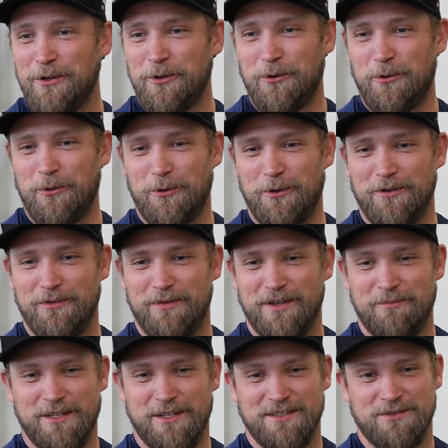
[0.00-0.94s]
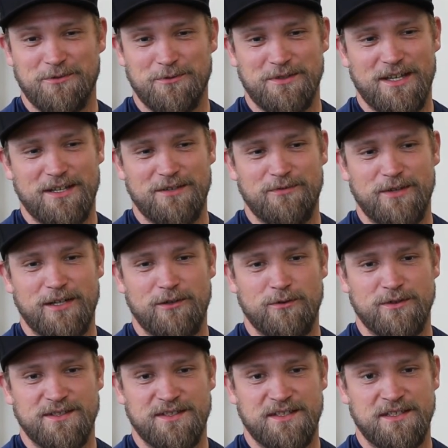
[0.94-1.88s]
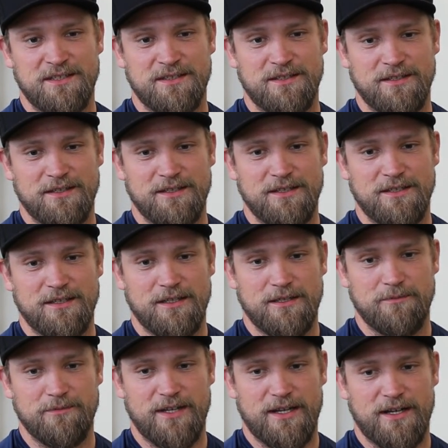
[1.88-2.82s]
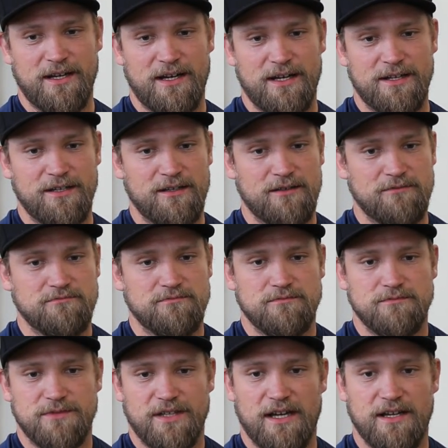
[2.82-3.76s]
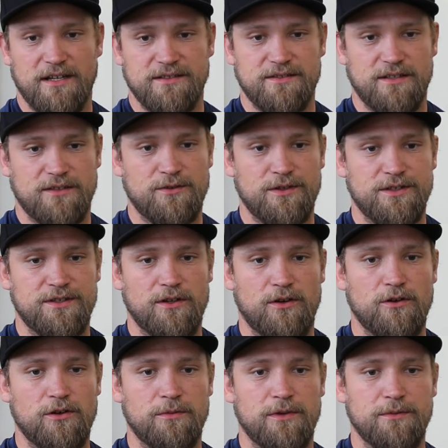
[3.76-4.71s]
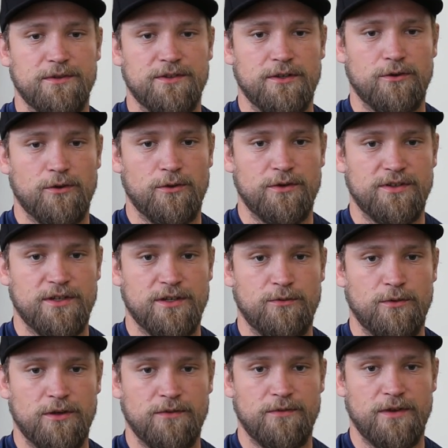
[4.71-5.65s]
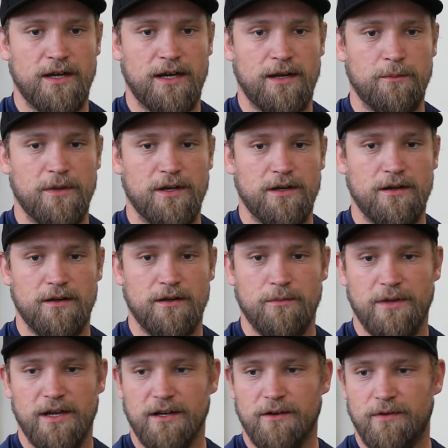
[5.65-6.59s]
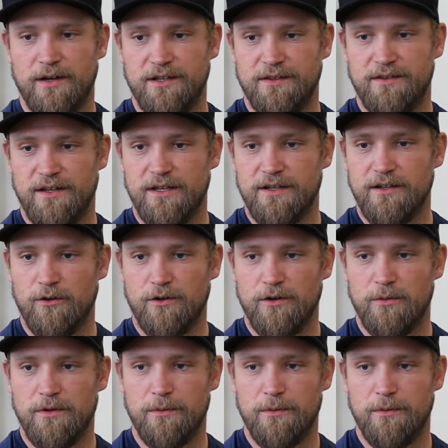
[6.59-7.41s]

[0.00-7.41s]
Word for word: Und wenn man so die Entwicklung sieht, ne, ähm, der Kader ja, ist natürlich auch immer ein bisschen größer geworden. Wir haben äh, mehr Qualität auch immer